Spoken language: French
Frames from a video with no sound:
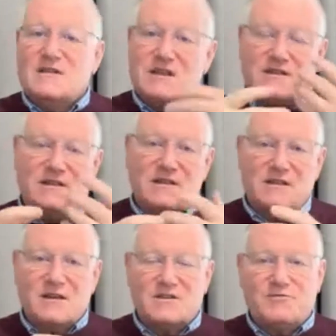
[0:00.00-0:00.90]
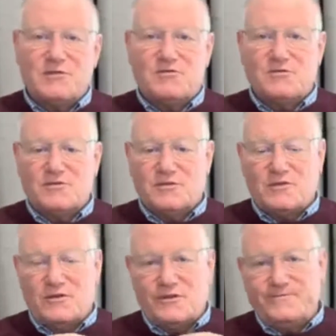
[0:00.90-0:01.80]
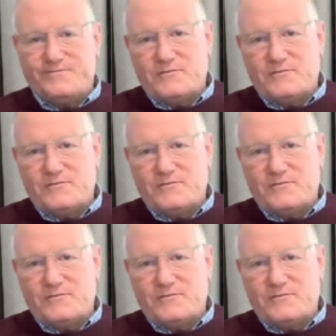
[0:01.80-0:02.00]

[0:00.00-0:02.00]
Ça s'étendra ensuite aux autres